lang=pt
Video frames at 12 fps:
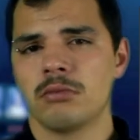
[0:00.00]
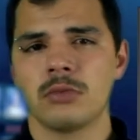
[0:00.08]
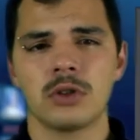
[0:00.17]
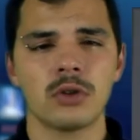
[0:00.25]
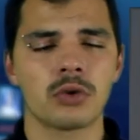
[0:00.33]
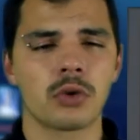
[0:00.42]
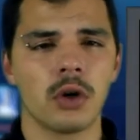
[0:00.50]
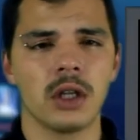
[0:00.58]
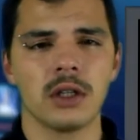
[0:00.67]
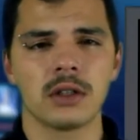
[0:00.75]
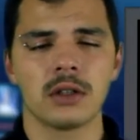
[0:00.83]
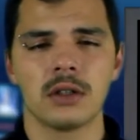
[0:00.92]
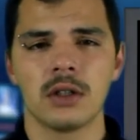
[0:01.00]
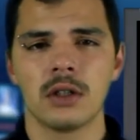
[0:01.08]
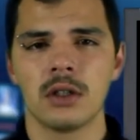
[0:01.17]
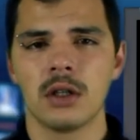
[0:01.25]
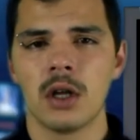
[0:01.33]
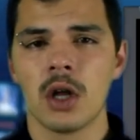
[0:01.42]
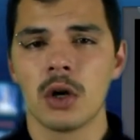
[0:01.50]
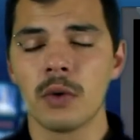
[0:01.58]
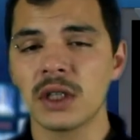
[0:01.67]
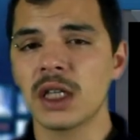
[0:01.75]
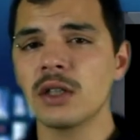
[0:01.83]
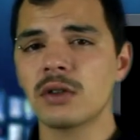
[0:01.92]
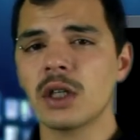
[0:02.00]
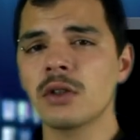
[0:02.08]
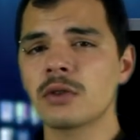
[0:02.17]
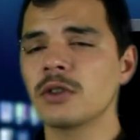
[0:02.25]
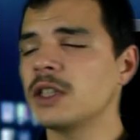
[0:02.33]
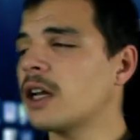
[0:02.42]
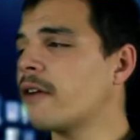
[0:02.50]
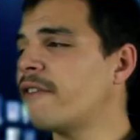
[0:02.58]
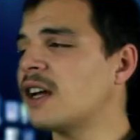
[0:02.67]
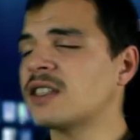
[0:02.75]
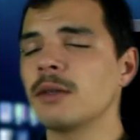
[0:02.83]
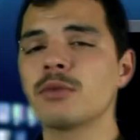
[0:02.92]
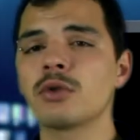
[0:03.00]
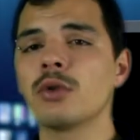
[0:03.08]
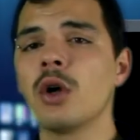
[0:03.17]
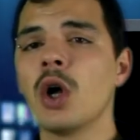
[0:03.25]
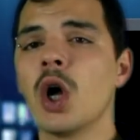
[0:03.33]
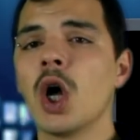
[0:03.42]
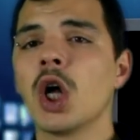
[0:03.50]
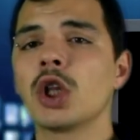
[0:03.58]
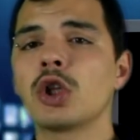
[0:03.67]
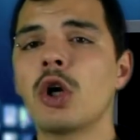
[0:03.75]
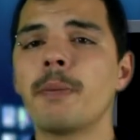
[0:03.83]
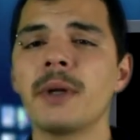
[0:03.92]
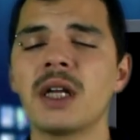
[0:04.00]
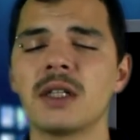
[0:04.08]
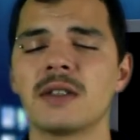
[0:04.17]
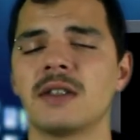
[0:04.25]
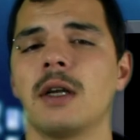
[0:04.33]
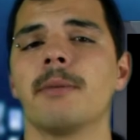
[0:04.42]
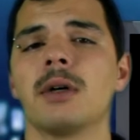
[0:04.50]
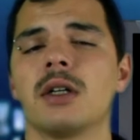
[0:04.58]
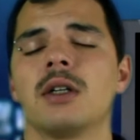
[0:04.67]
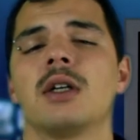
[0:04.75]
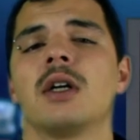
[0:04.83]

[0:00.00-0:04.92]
São escolhas. No entanto, eu sugiro que façamos o Tropical Sember,